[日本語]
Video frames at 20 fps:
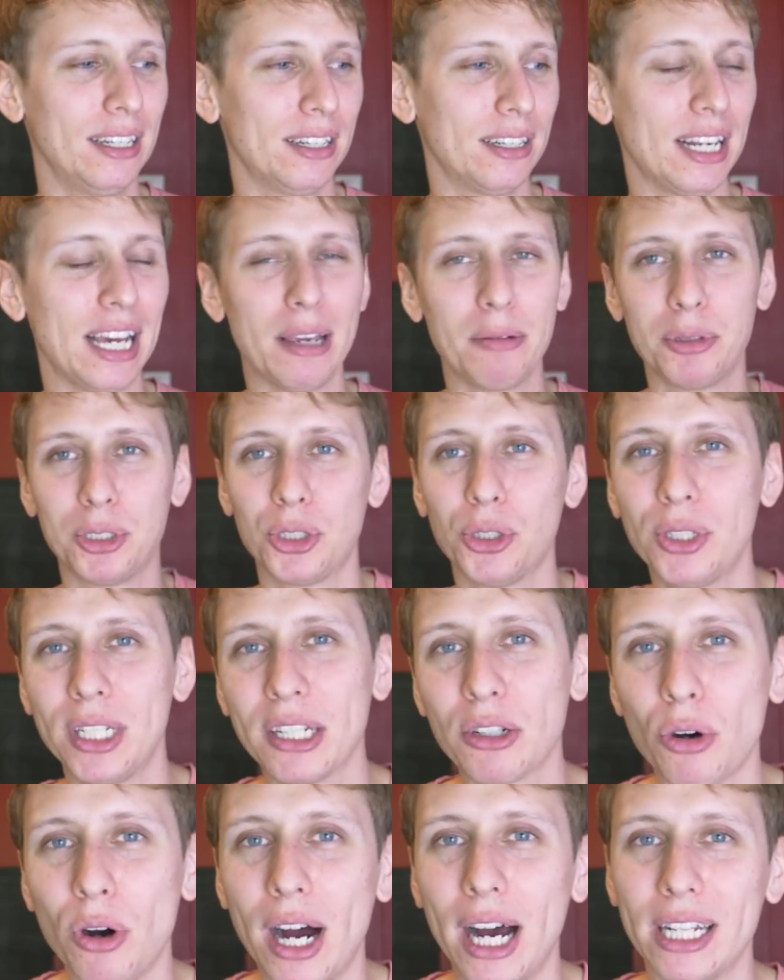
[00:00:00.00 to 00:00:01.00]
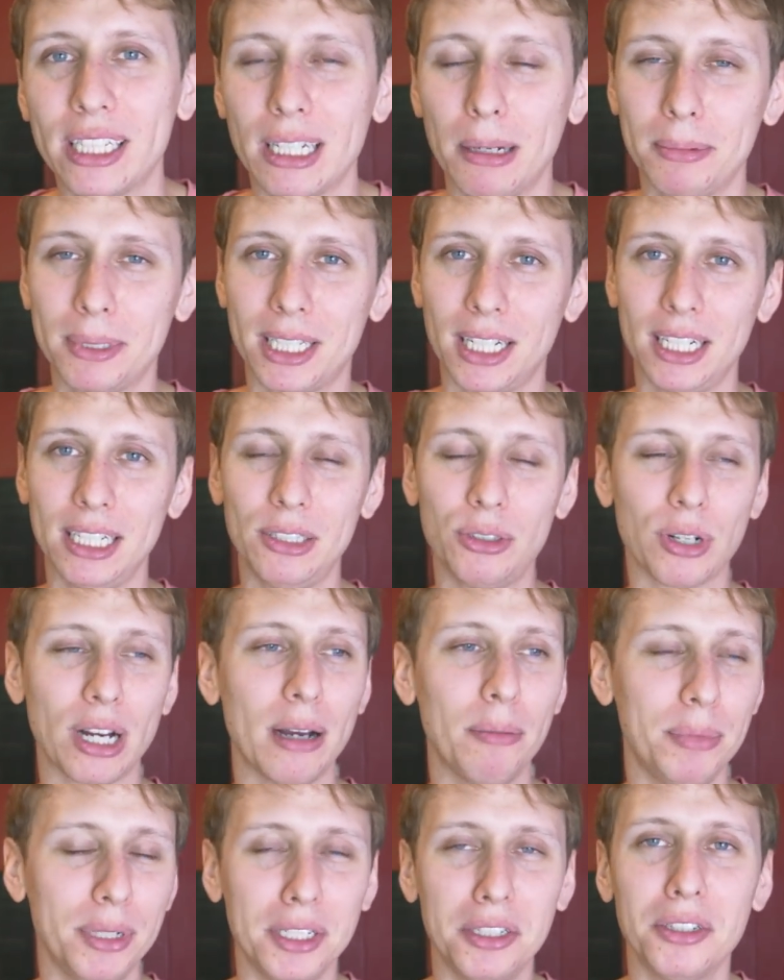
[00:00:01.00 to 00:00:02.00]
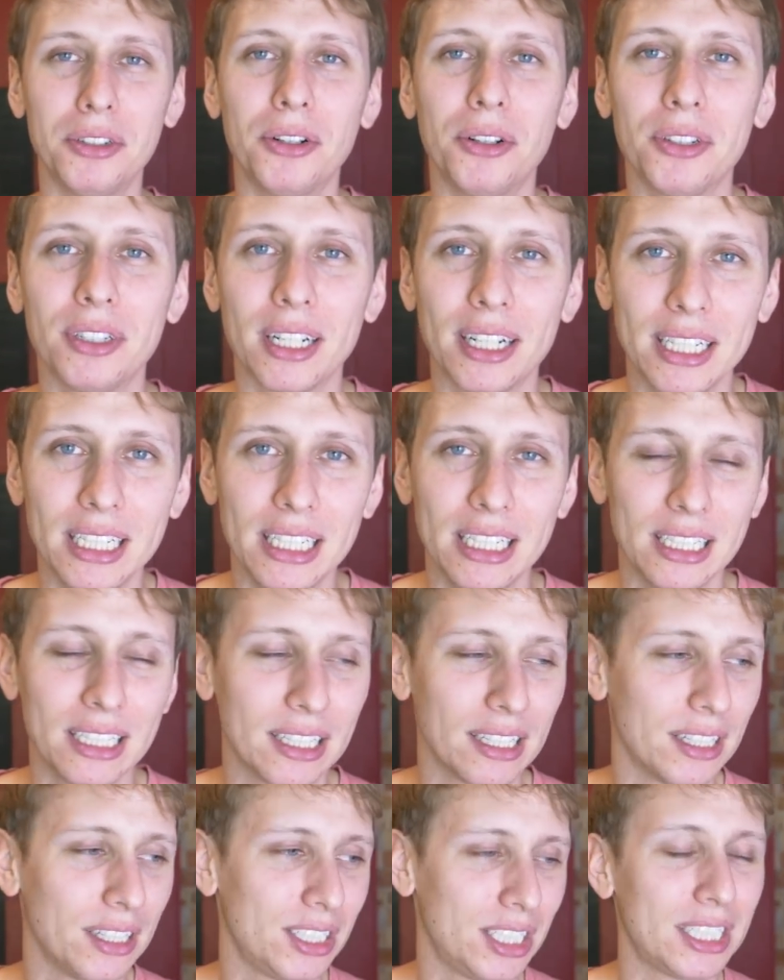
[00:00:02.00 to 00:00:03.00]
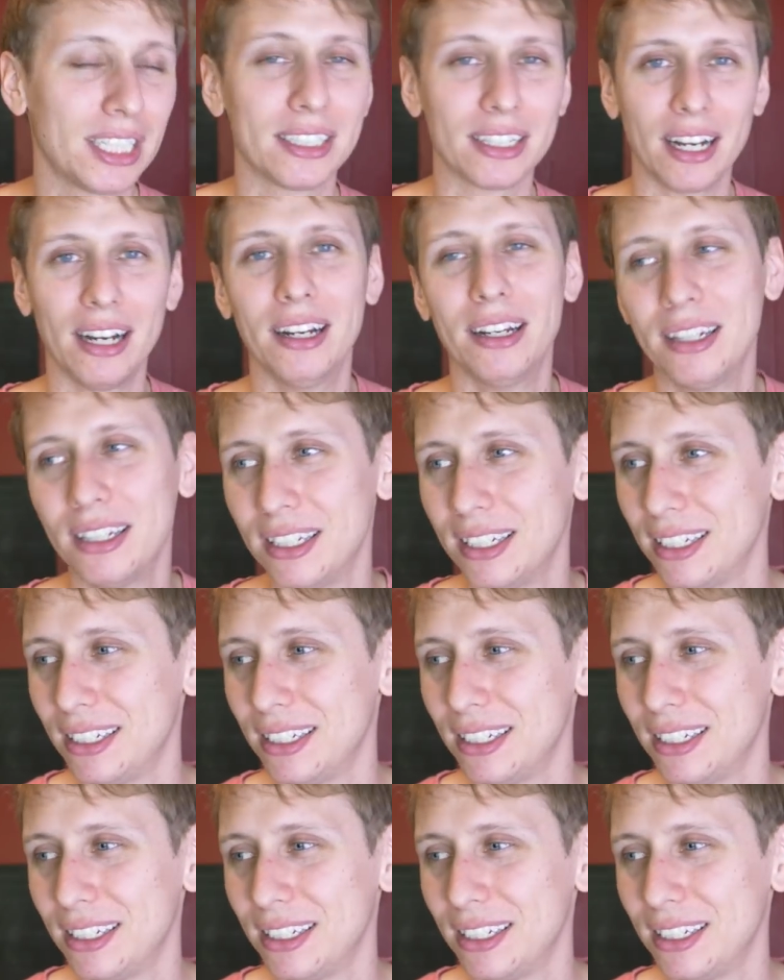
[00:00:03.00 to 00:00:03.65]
ライブ上でご飯食べたりとかビール飲んだりしてた